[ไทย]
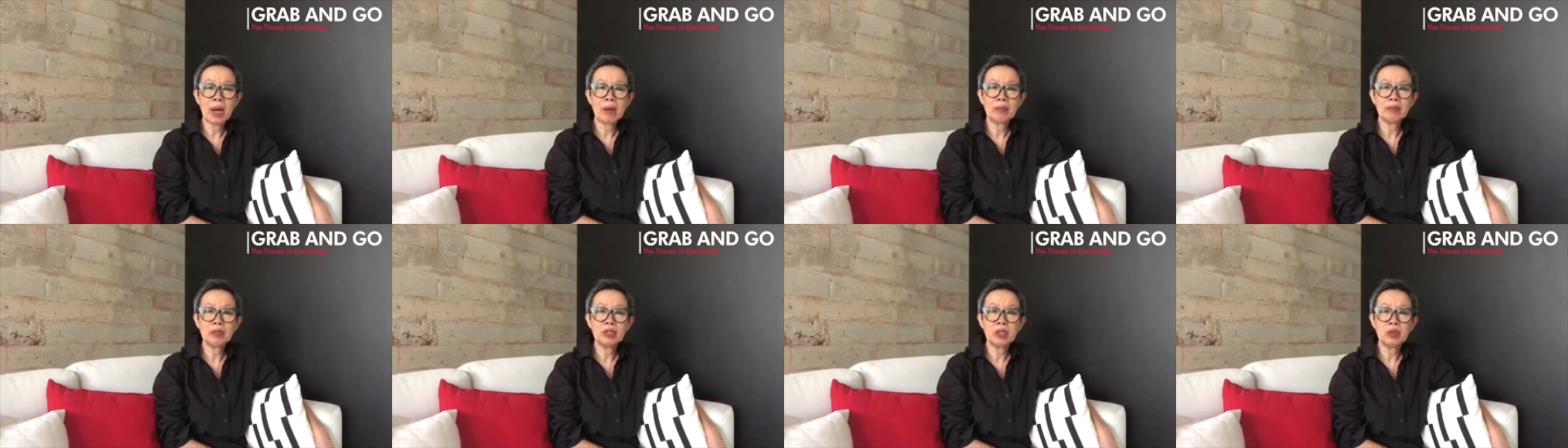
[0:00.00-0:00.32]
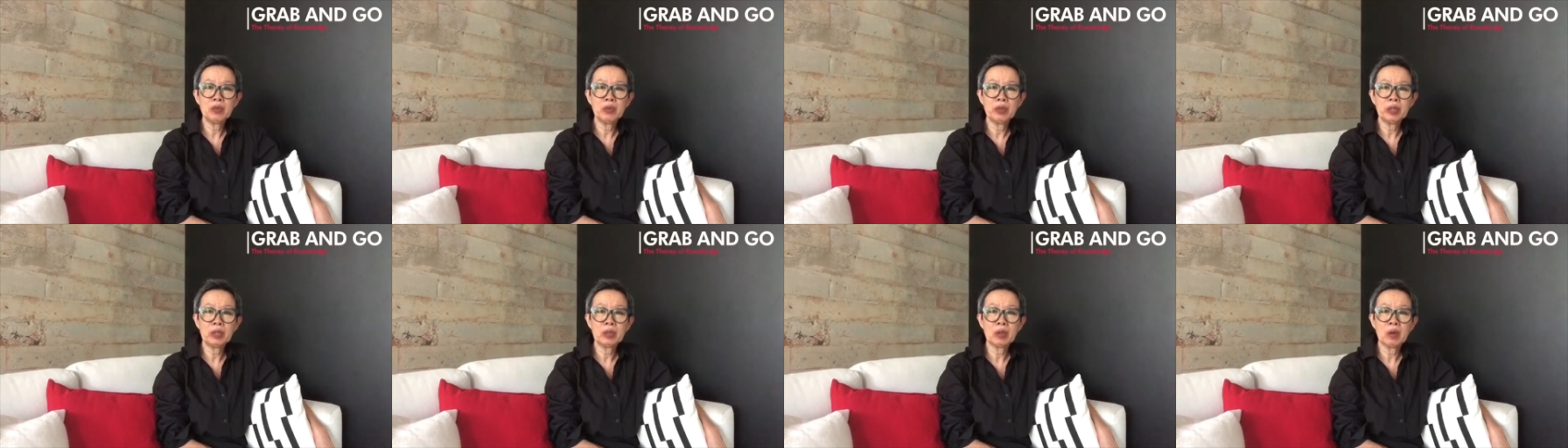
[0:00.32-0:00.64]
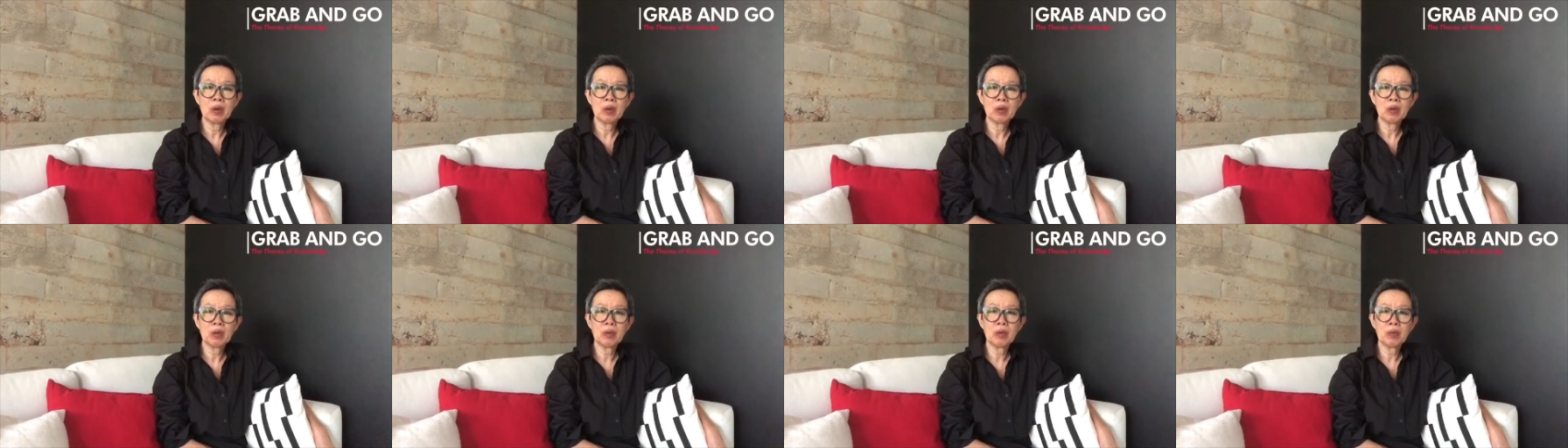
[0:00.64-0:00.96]
พชีวิตขอ
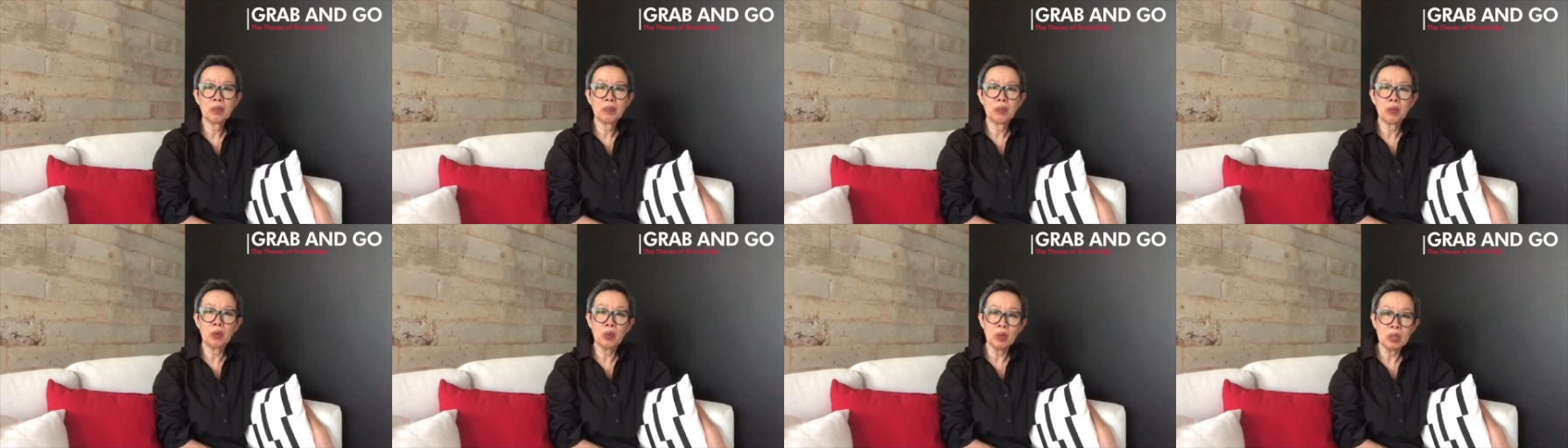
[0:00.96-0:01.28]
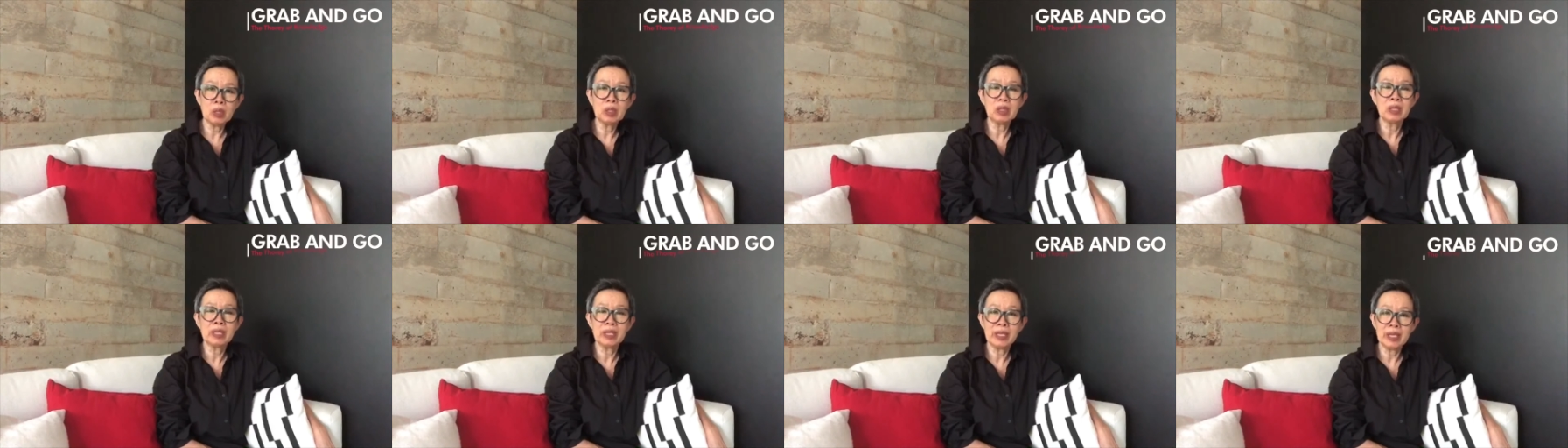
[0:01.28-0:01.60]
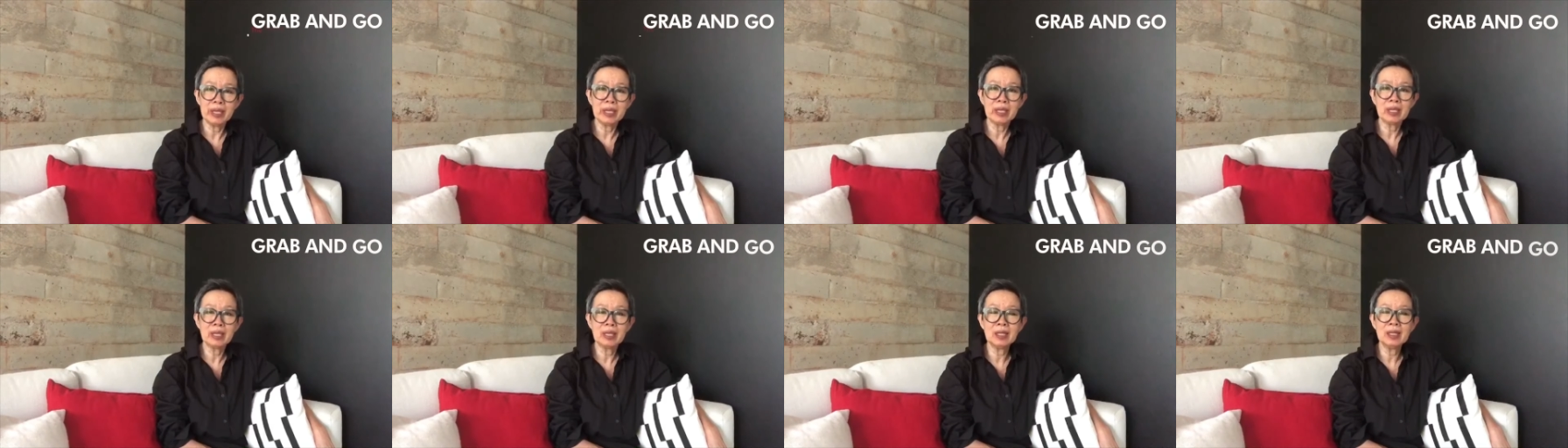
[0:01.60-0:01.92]
งผู้อื่นดี
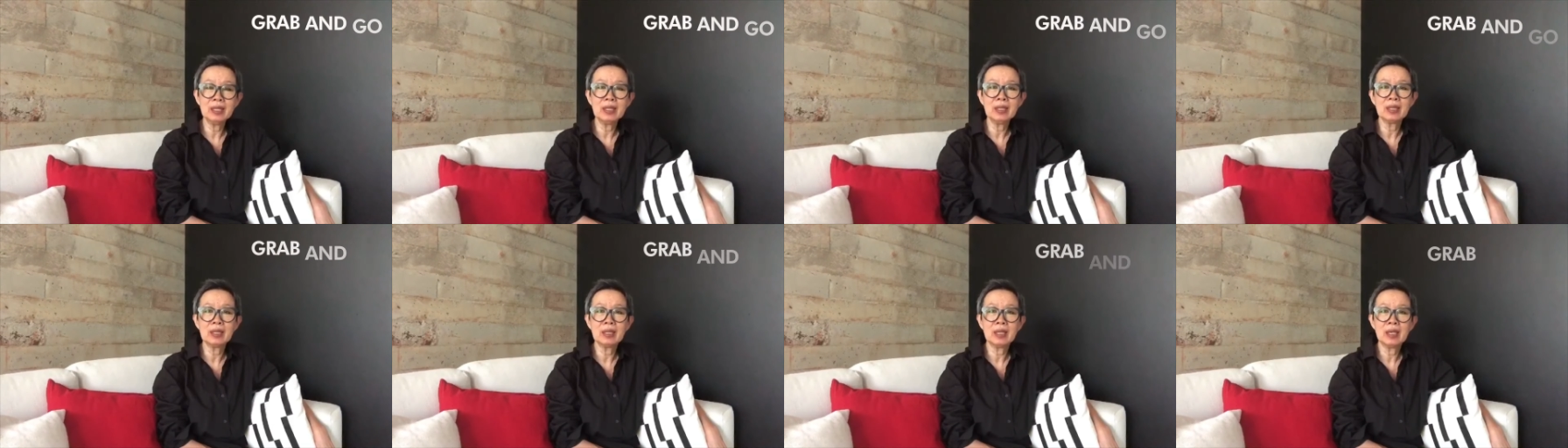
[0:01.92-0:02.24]
ขึ้น